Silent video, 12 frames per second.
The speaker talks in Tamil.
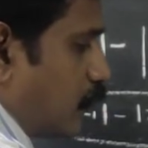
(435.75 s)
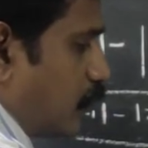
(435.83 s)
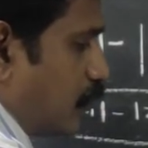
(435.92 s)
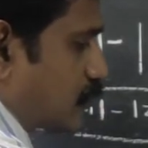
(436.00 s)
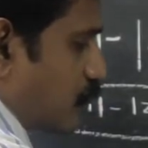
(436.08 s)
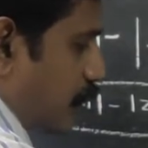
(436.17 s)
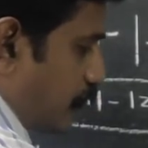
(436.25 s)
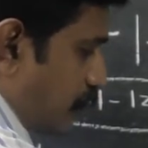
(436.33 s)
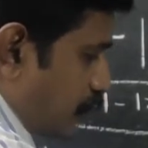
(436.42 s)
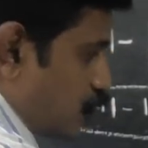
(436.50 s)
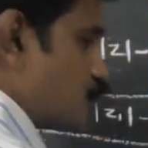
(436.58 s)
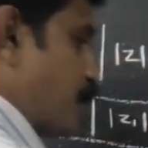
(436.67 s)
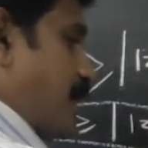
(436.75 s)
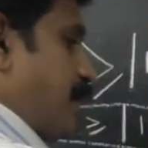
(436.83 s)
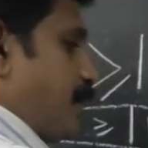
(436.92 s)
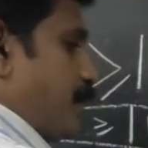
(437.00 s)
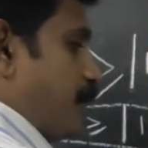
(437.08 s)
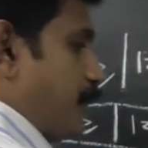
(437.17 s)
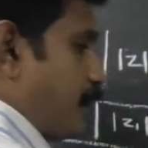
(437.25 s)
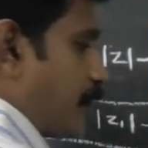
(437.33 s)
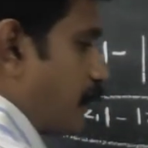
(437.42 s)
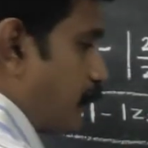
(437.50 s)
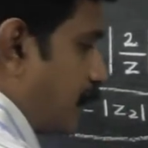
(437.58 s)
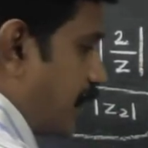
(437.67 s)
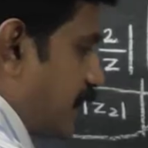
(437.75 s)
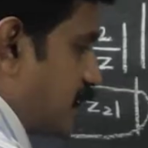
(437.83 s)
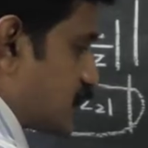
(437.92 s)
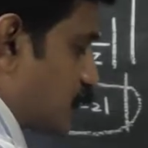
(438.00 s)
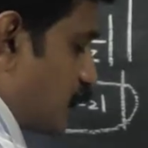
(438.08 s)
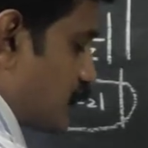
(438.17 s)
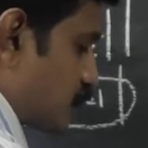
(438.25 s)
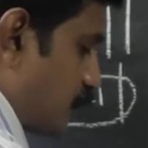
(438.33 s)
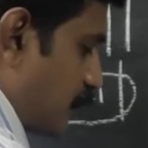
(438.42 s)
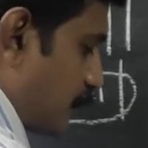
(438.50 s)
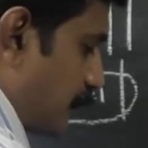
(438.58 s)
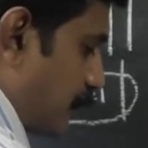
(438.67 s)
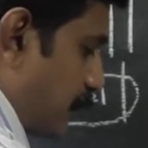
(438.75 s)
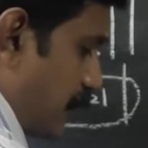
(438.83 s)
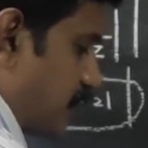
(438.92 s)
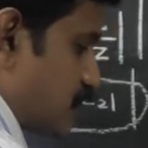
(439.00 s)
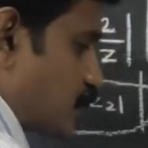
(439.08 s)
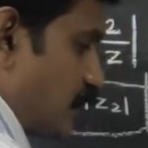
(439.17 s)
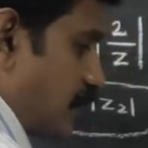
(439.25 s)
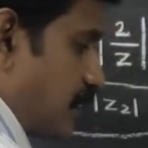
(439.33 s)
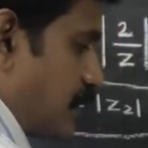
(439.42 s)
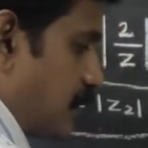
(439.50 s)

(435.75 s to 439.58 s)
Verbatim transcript: ஒன் ஸ்கொயர் வரைக்கும் யூஸ் பண்ணிட்டோம் மைனஸ் ஒன் ஸ்கொயர் பண்ணால் மைனஸ் ஒன்